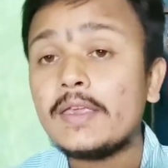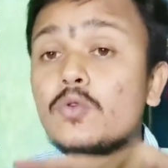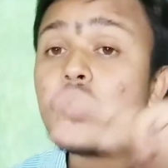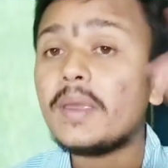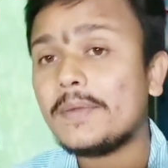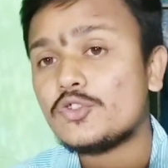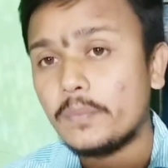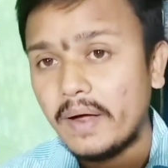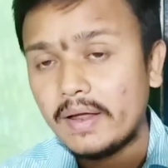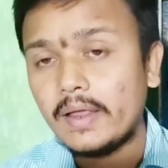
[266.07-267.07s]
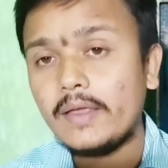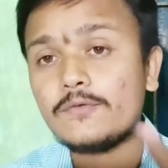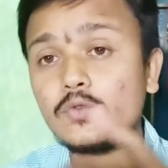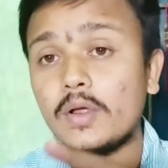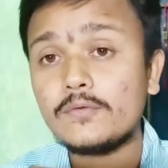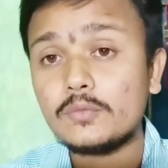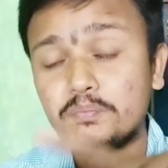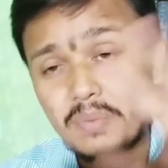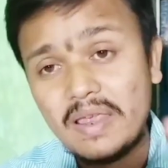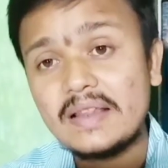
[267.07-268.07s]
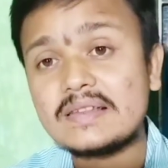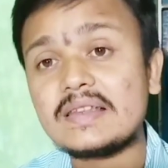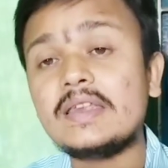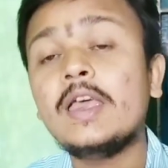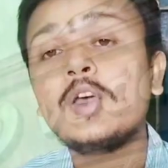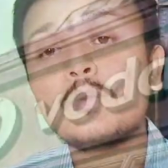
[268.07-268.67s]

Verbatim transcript: यूके में जो बैठा है वोडाफोन पी